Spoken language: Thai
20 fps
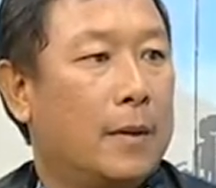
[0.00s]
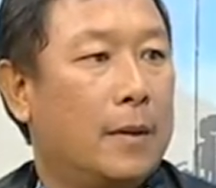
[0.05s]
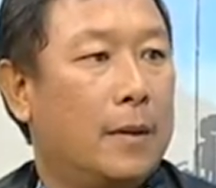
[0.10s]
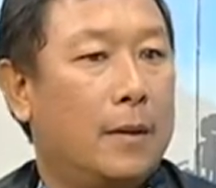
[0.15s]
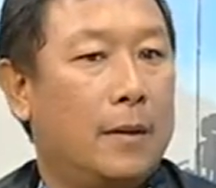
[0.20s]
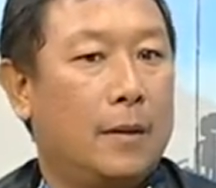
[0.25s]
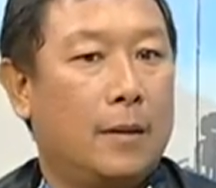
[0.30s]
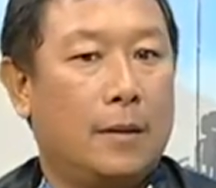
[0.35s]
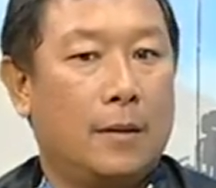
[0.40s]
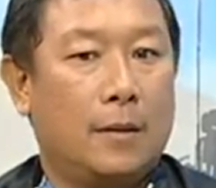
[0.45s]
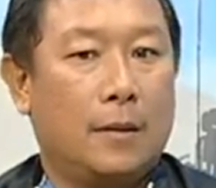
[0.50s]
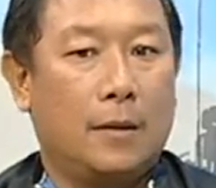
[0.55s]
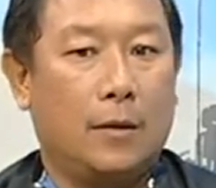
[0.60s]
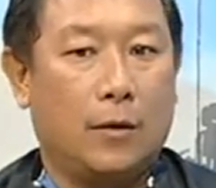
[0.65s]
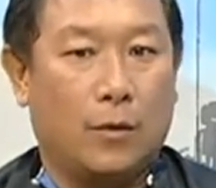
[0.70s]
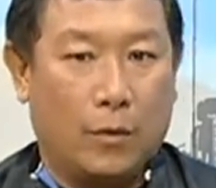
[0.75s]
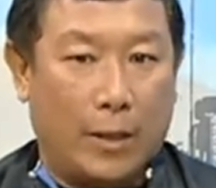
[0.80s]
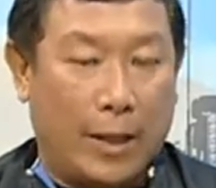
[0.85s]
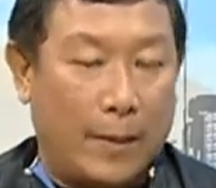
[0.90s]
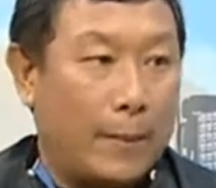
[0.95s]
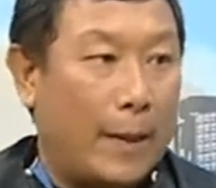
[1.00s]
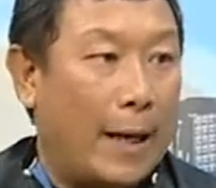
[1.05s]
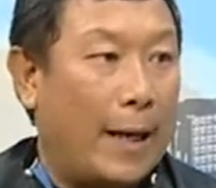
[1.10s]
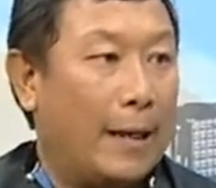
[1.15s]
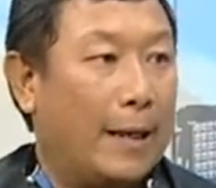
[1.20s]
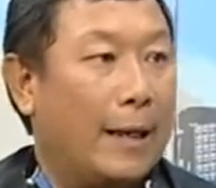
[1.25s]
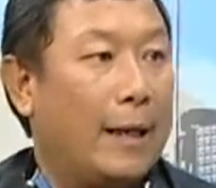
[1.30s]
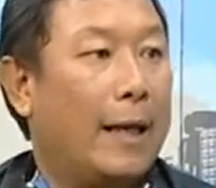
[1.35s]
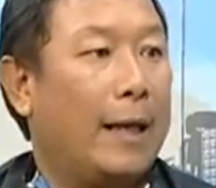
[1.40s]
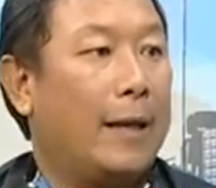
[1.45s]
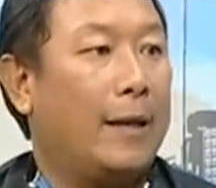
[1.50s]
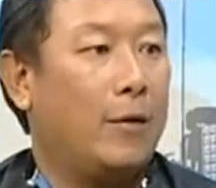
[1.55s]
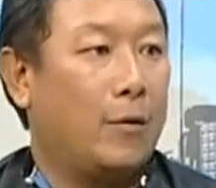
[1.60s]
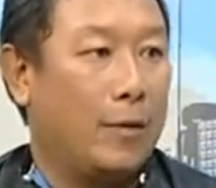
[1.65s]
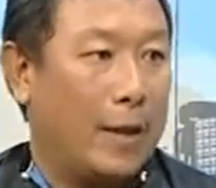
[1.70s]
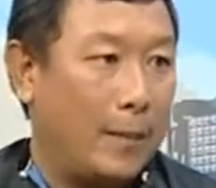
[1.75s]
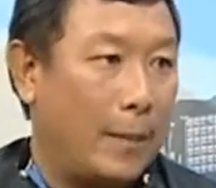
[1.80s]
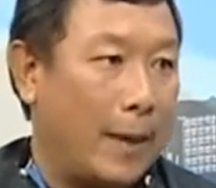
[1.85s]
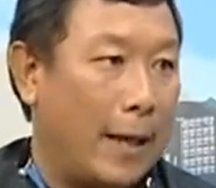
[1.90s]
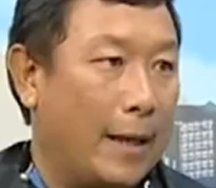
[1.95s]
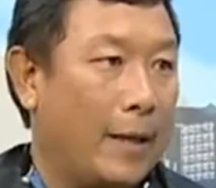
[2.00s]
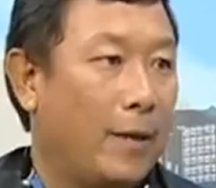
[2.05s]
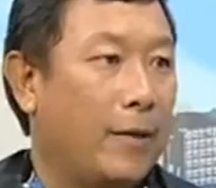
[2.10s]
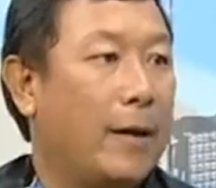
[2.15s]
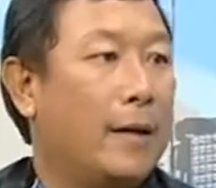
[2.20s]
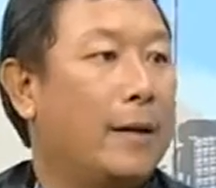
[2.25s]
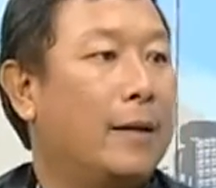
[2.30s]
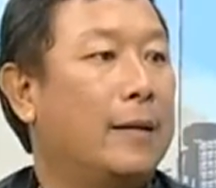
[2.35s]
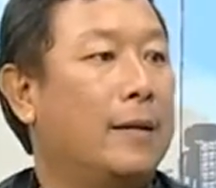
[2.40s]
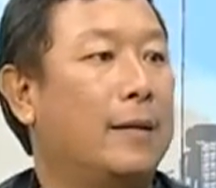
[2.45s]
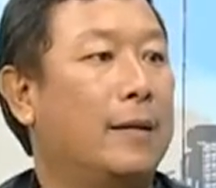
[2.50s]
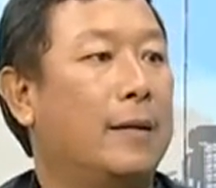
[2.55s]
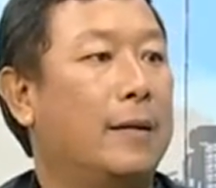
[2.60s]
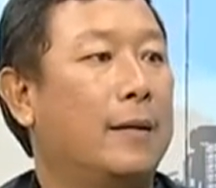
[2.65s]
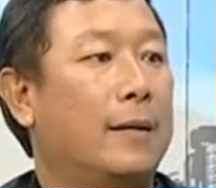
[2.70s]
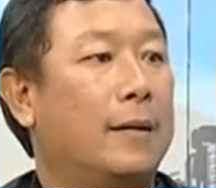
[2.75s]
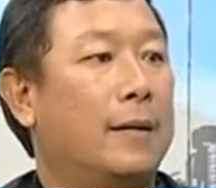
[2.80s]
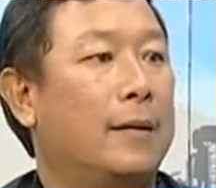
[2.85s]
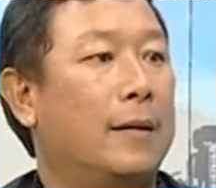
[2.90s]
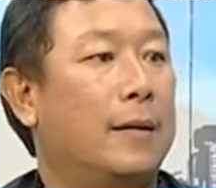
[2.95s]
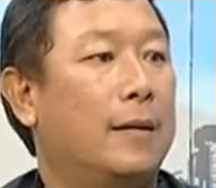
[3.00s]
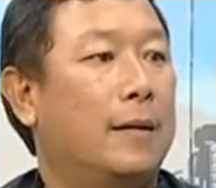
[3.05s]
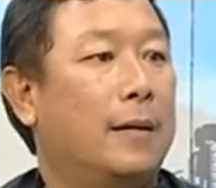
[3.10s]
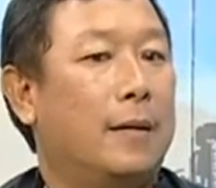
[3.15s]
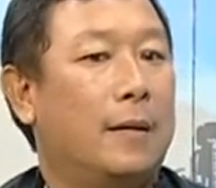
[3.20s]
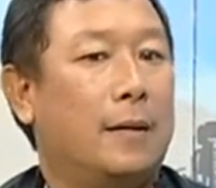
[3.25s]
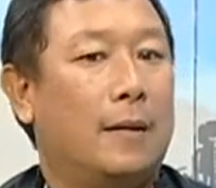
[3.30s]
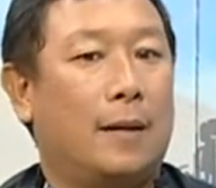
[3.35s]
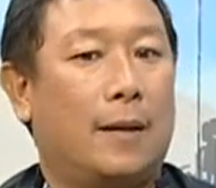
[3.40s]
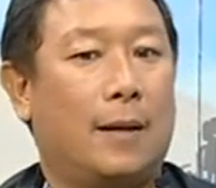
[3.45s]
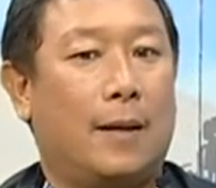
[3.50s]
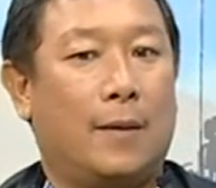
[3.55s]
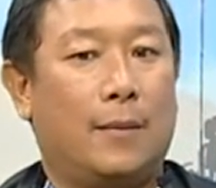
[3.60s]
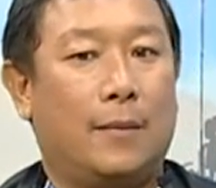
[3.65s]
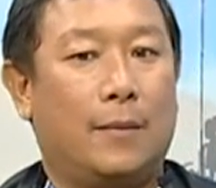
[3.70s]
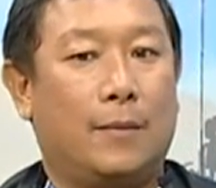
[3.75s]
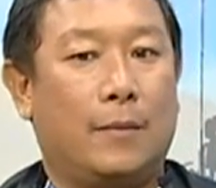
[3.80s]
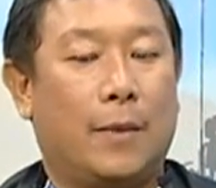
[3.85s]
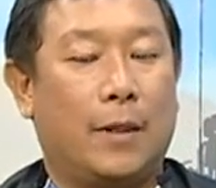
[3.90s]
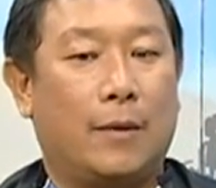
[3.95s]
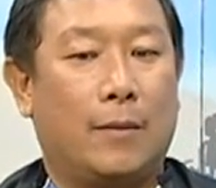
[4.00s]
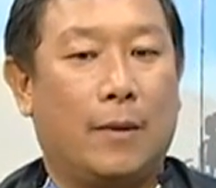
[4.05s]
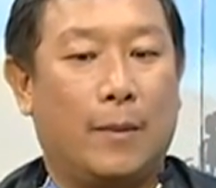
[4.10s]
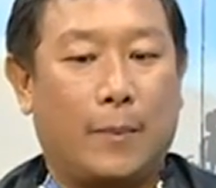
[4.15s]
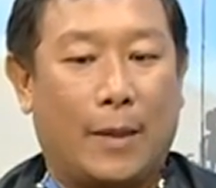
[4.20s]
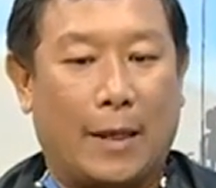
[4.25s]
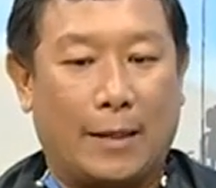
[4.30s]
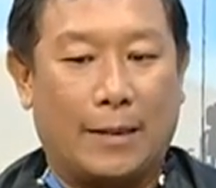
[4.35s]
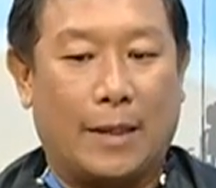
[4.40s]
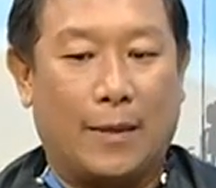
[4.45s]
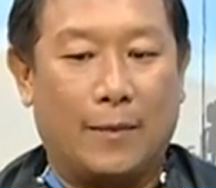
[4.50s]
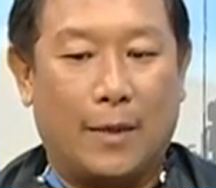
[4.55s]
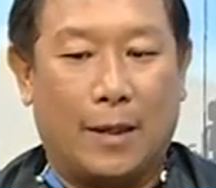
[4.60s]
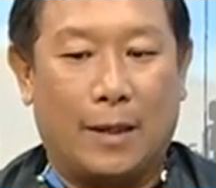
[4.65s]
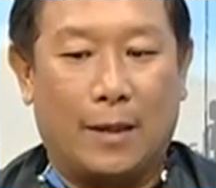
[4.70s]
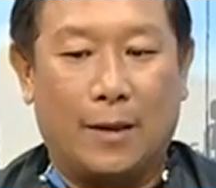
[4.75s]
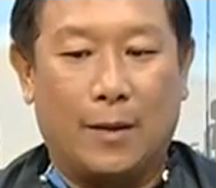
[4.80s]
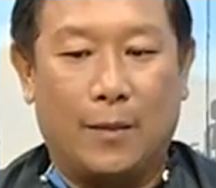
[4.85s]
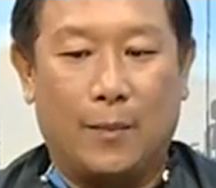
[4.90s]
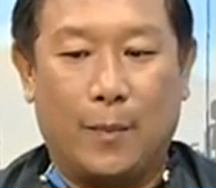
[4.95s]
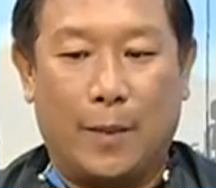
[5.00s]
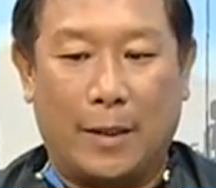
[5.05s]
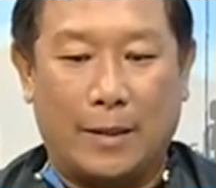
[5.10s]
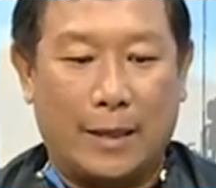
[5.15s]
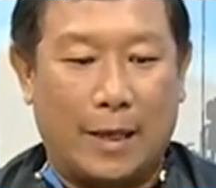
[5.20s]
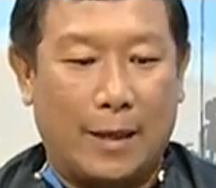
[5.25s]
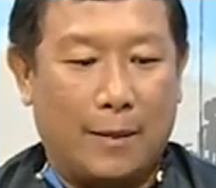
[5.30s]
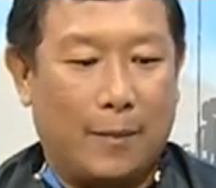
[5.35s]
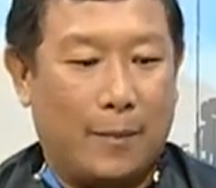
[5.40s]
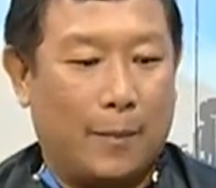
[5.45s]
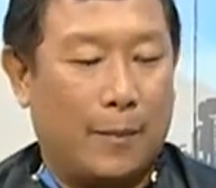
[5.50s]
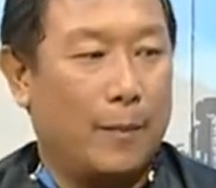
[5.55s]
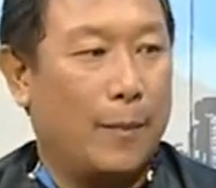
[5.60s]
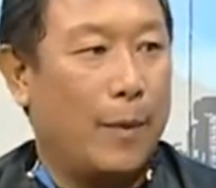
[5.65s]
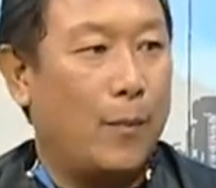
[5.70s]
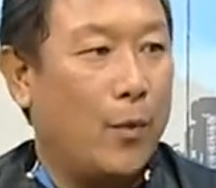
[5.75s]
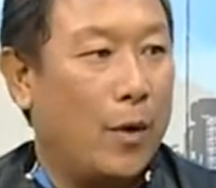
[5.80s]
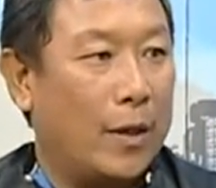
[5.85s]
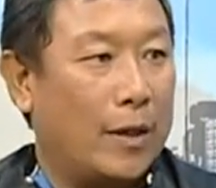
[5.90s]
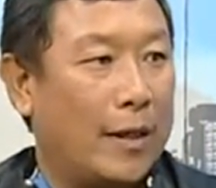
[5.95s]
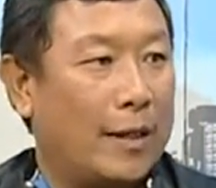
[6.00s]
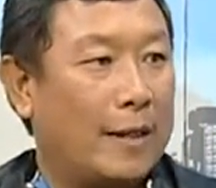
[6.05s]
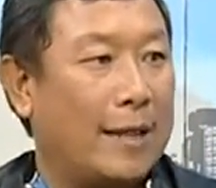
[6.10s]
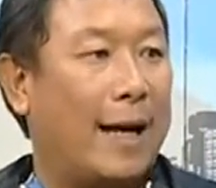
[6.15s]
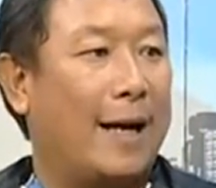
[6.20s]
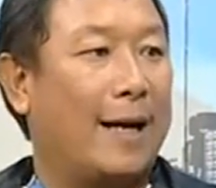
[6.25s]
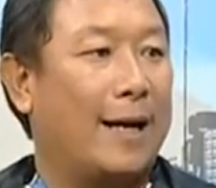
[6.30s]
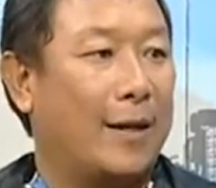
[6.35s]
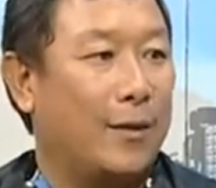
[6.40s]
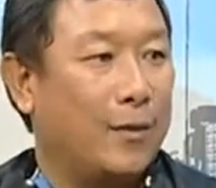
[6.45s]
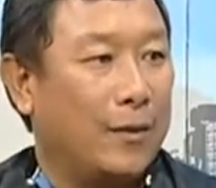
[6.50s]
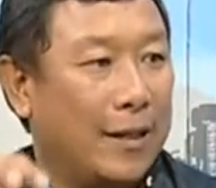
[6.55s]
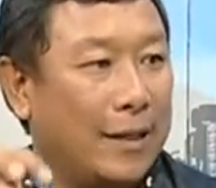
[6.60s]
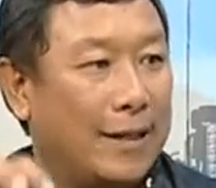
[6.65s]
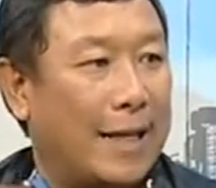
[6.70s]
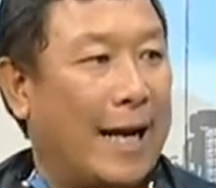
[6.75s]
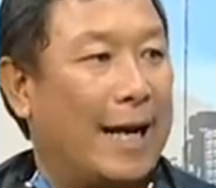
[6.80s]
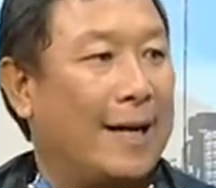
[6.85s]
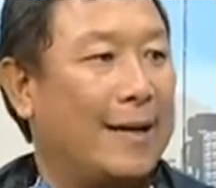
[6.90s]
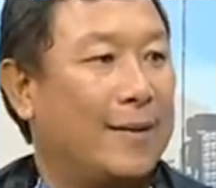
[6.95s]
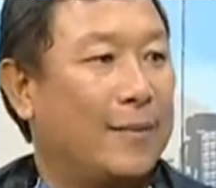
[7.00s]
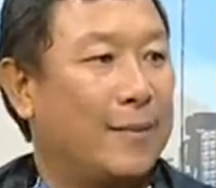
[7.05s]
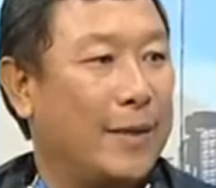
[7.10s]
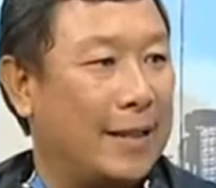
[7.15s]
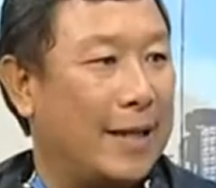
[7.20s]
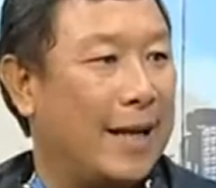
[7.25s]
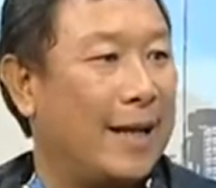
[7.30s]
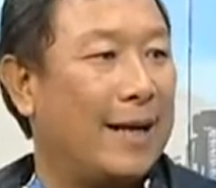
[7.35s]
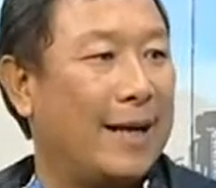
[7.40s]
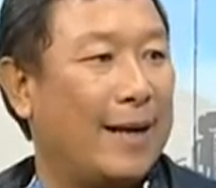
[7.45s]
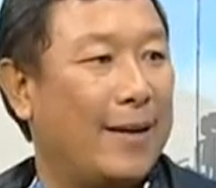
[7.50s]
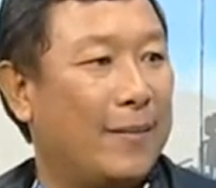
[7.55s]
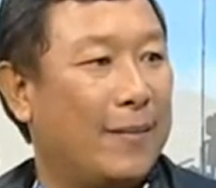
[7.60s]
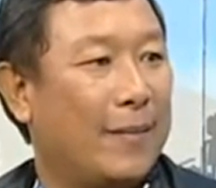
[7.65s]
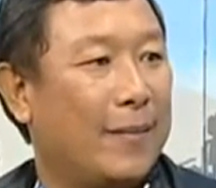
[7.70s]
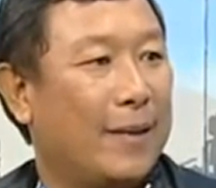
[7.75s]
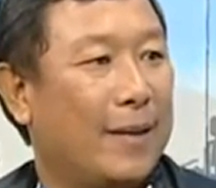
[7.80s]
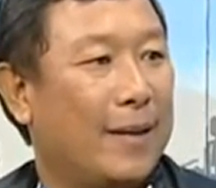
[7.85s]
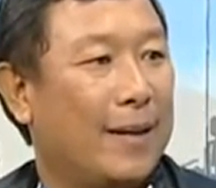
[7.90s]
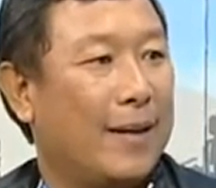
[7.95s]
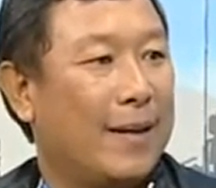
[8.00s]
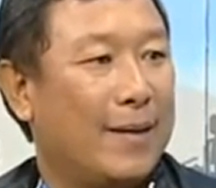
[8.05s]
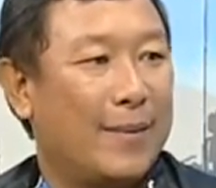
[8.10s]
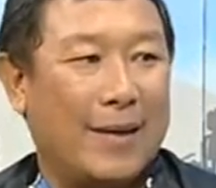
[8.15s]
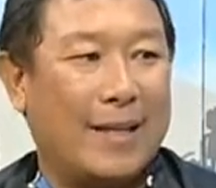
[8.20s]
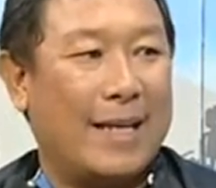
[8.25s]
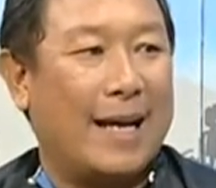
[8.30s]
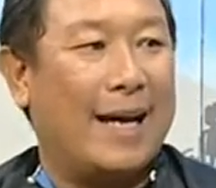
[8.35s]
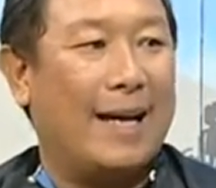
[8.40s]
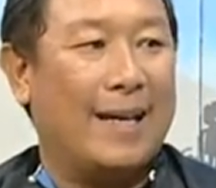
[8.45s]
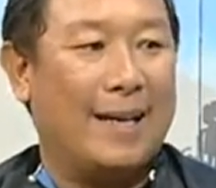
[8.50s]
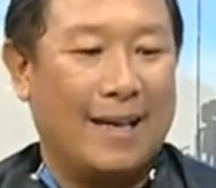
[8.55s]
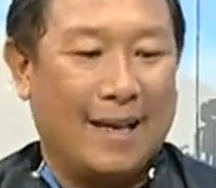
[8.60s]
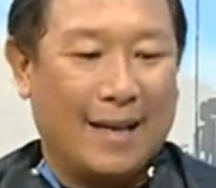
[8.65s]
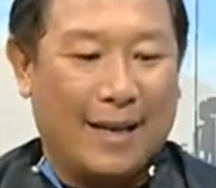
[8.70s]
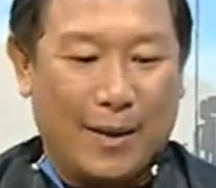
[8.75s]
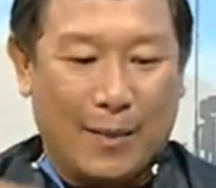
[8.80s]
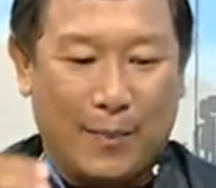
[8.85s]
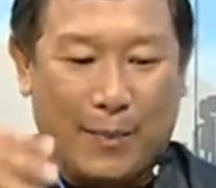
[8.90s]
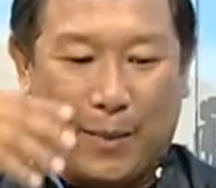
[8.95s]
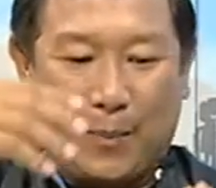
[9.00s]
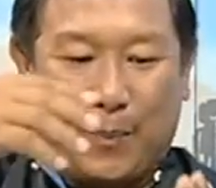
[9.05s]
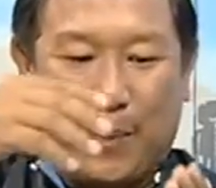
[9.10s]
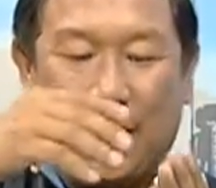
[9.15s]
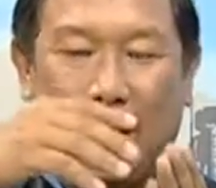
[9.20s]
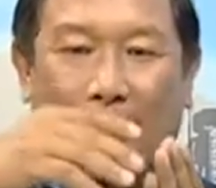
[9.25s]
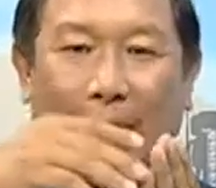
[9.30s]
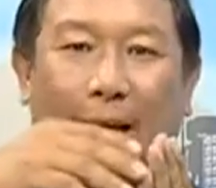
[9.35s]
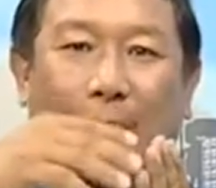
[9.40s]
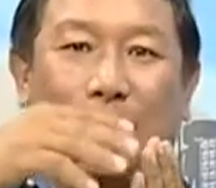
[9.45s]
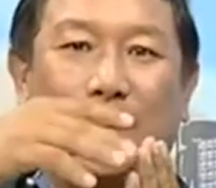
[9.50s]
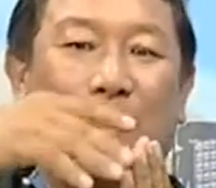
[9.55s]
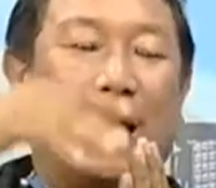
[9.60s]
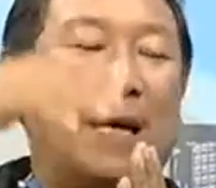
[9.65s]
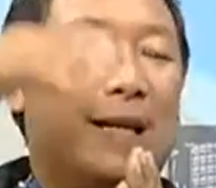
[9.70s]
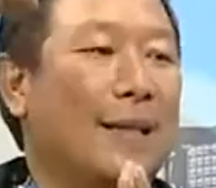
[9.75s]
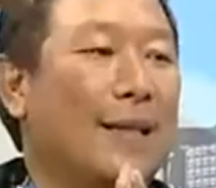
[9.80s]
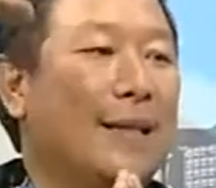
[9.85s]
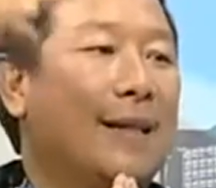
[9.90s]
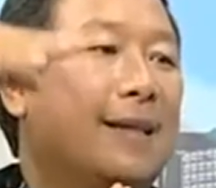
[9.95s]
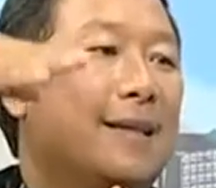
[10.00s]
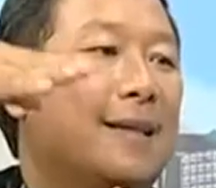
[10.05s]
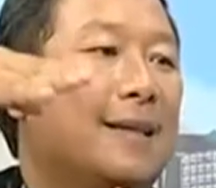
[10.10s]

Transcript: คืออยู่ในป่านี่แหละอยู่ในป่าเดียวกันครับนะครับ ไม่ใช่ว่าป่าสามอย่างคือไปสร้างมะม่วงหนึ่งอย่างขนุนหนึ่งอย่างไม่ใช่นะครับไม่ใช่ไม่ใช่ มันเป็นระดับชั้น